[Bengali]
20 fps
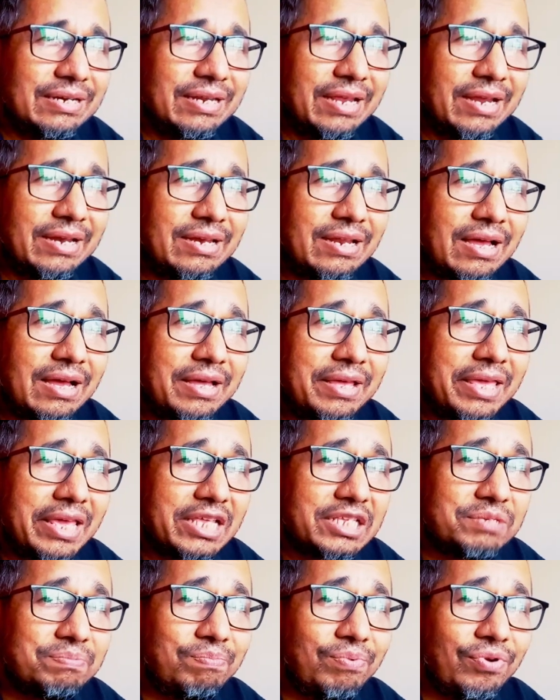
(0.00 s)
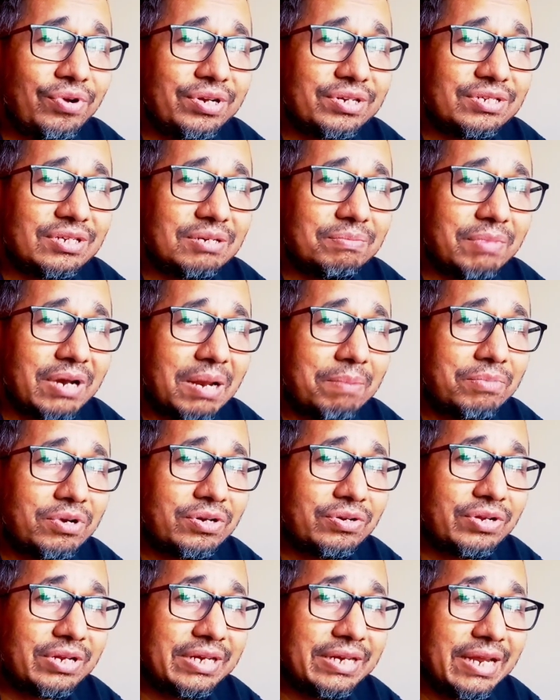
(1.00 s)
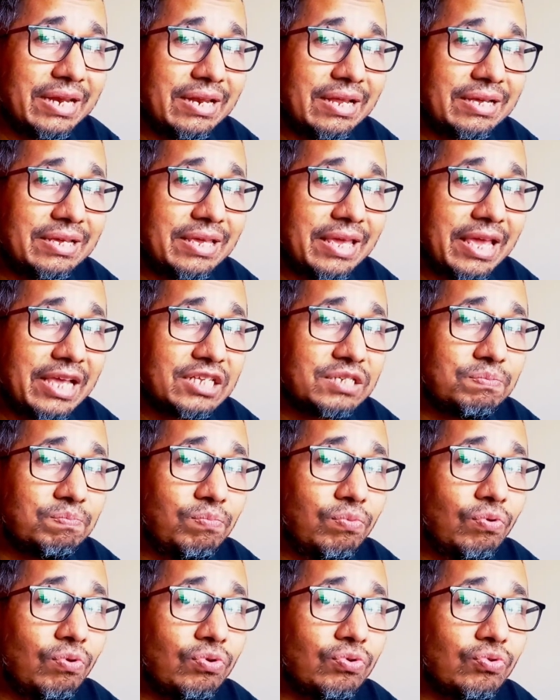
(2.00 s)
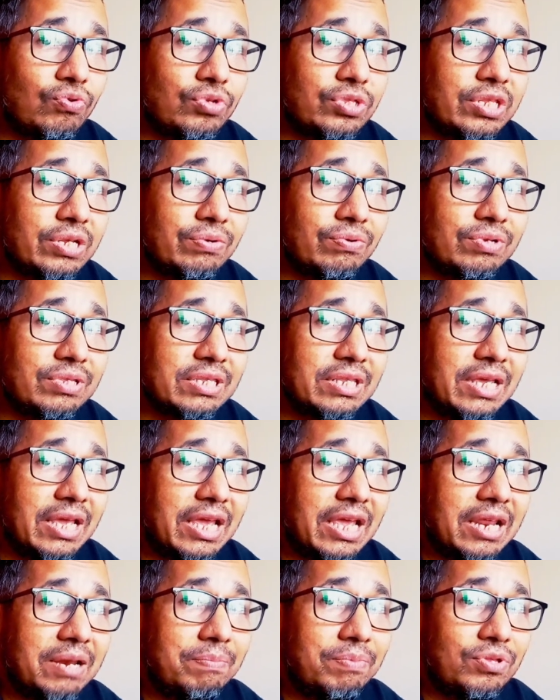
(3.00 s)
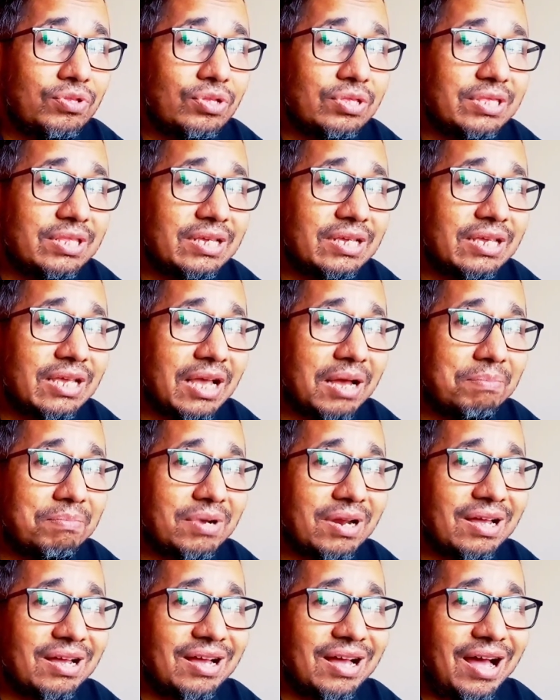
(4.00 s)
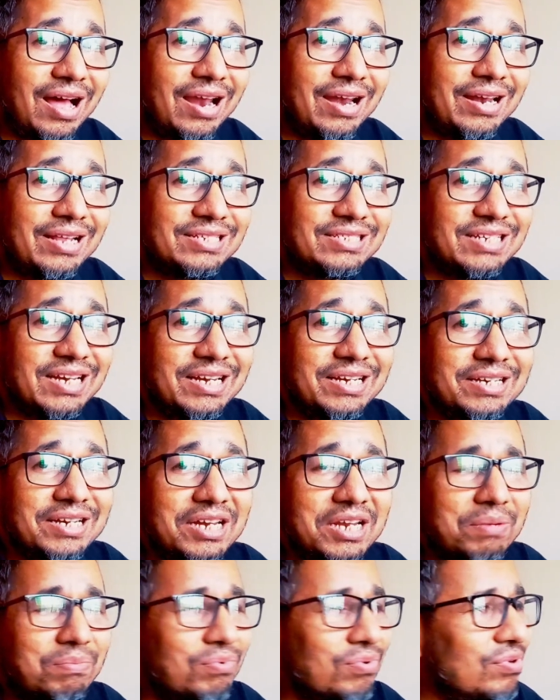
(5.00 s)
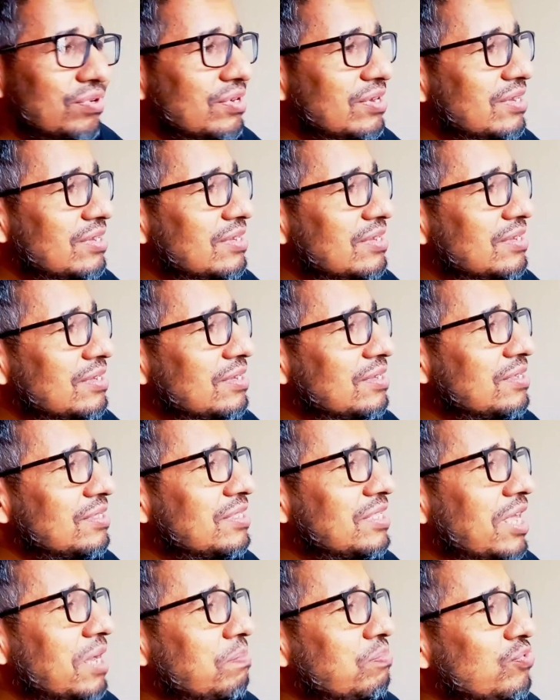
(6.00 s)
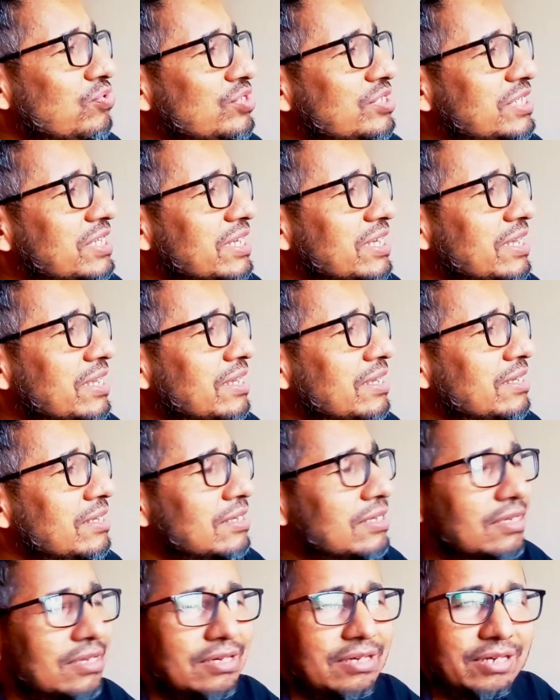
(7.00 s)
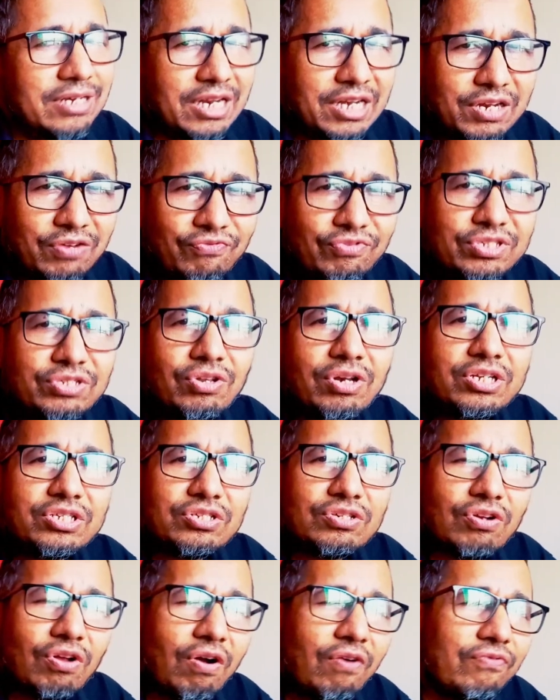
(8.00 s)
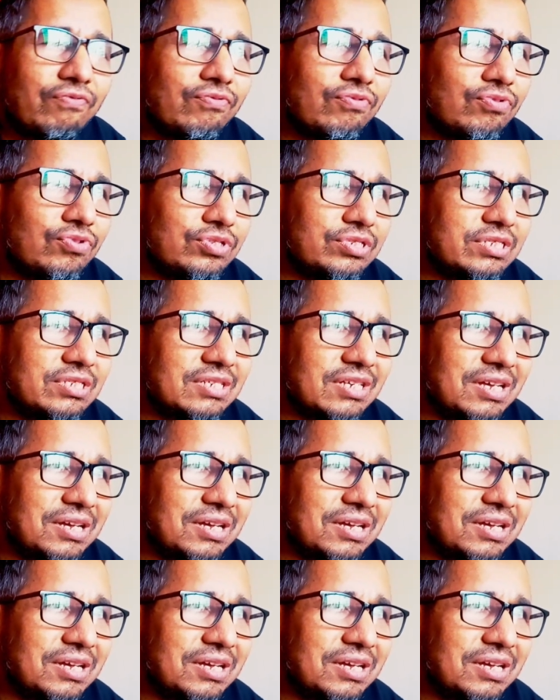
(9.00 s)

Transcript: ডেটা এক্সপ্লোরেশন মানে আমরা ডেটাকে এক্সপ্লোর করতে করতে এর ভিতর থেকে আমরা আন্ডারস্ট্যান্ডিংটা নেব তারপর হচ্ছে গিয়ে ডেটা ভিজুয়েশন অফকোর্স